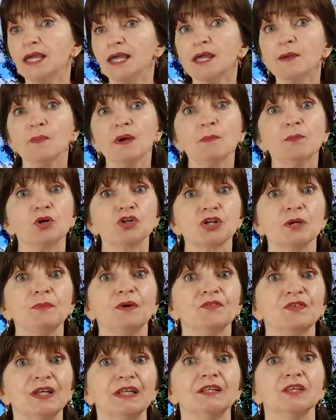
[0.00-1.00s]
i my
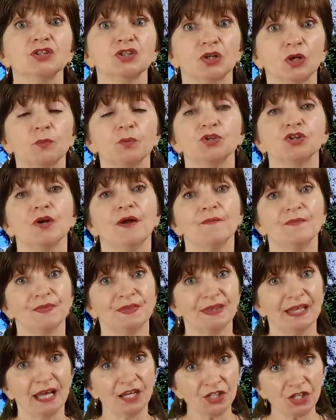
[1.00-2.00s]
możemy wtedy zrobić
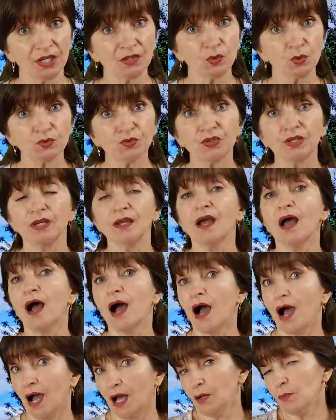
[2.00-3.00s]
nasiadówki
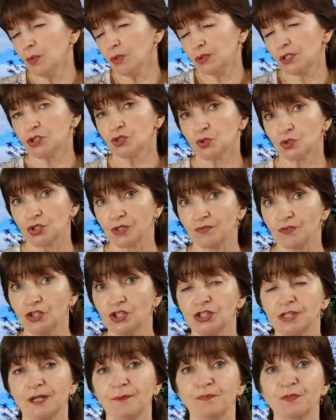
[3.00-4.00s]
albo też
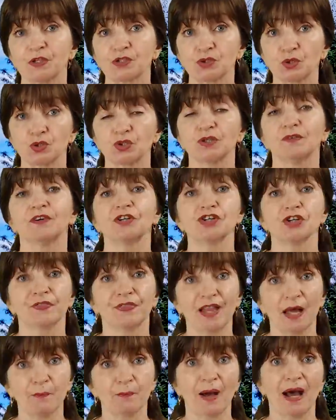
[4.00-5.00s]
oczywiście stosować
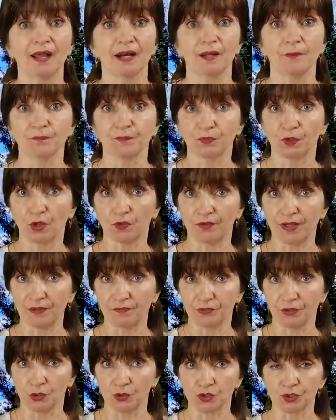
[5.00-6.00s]
napary do
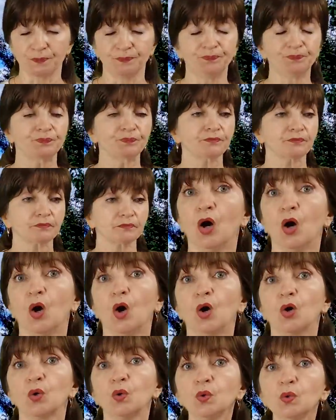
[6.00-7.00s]
wewnątrz.
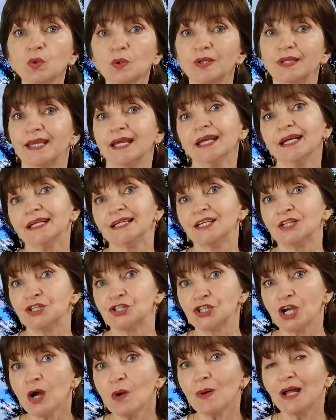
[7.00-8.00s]
Ogólnie
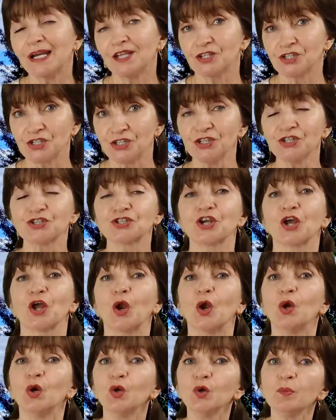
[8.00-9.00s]
zioła lecznicze
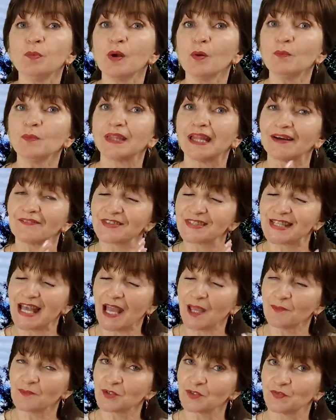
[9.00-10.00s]
lubią
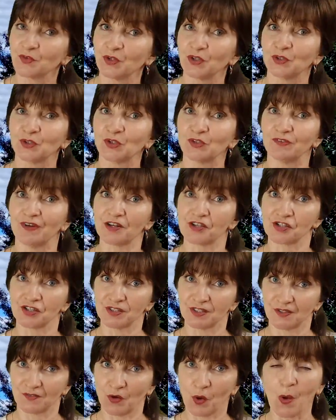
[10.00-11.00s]
nawzajem swoje
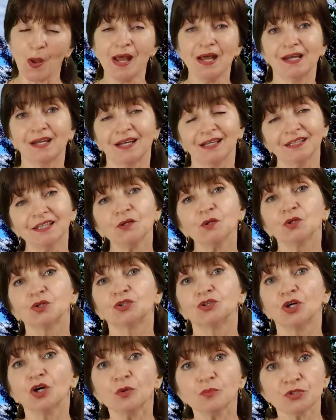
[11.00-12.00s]
towarzystwo, dlatego
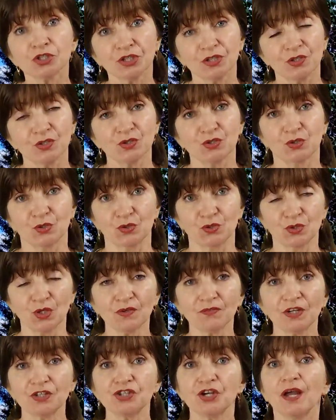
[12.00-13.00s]
dobrze jest
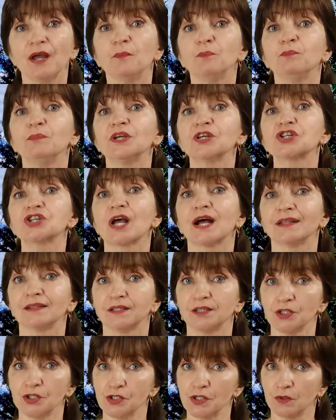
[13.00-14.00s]
stosować
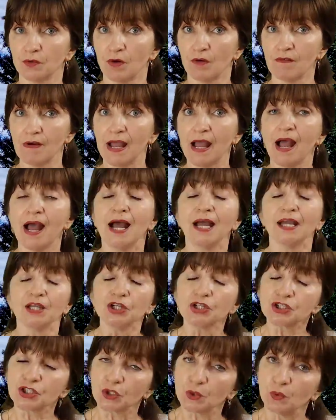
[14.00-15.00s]
mieszanki ziołowe.
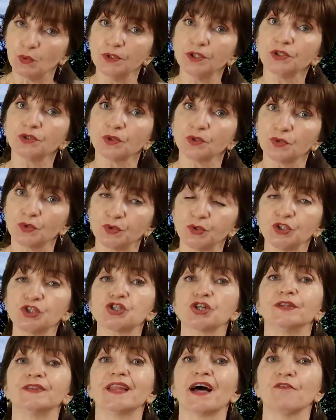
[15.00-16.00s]
I szczególnie to
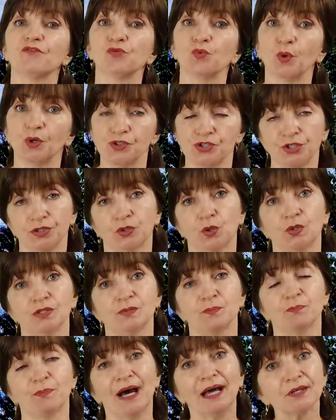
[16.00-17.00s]
dotyczy nawłoci. To
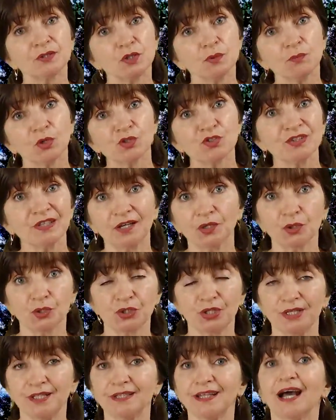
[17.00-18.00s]
jest bardzo mocna
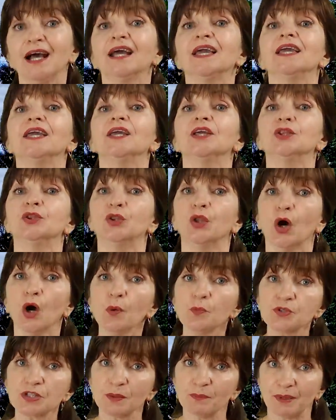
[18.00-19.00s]
roślina i
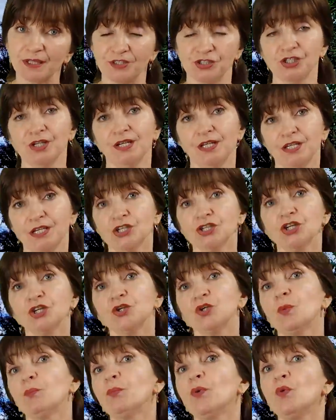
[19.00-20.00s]
dobrze będzie,
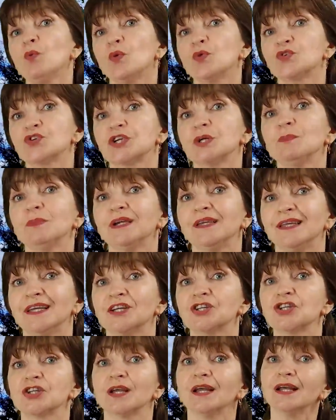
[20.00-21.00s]
jeżeli ją połączymy
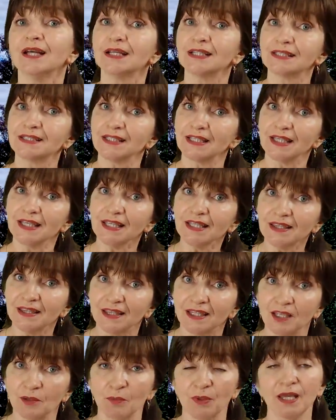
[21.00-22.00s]
jeszcze z
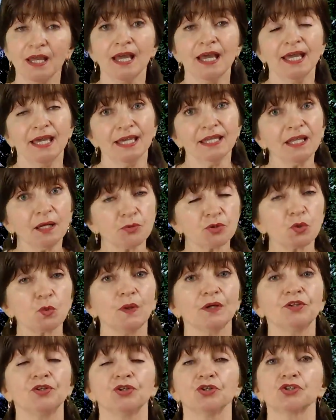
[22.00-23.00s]
innymi. I na
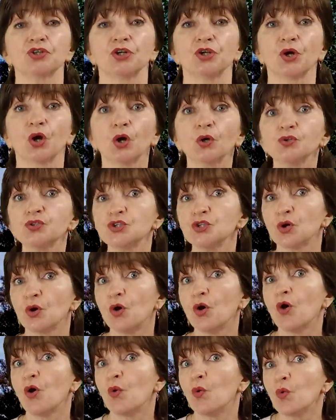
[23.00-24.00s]
przykład, jeżeli chodzi
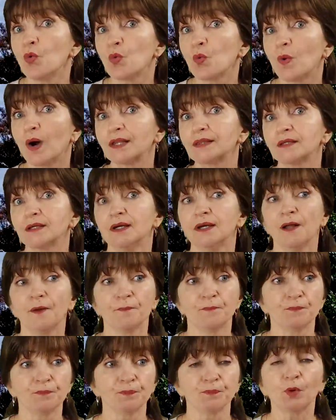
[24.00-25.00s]
o układ
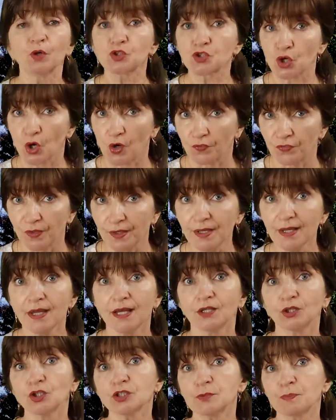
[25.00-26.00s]
moczowy,
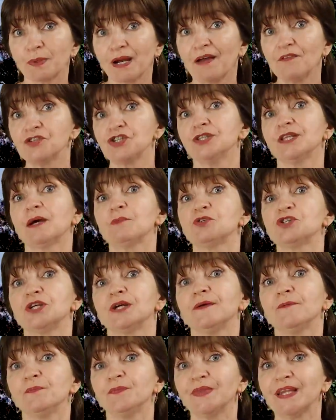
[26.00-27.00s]
to sprawdzi nam
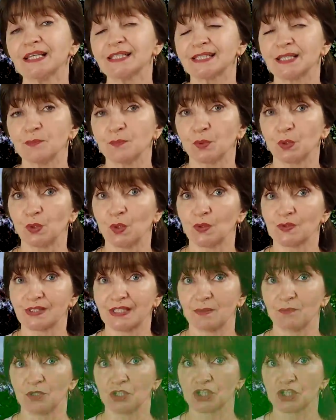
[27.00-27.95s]
się następująca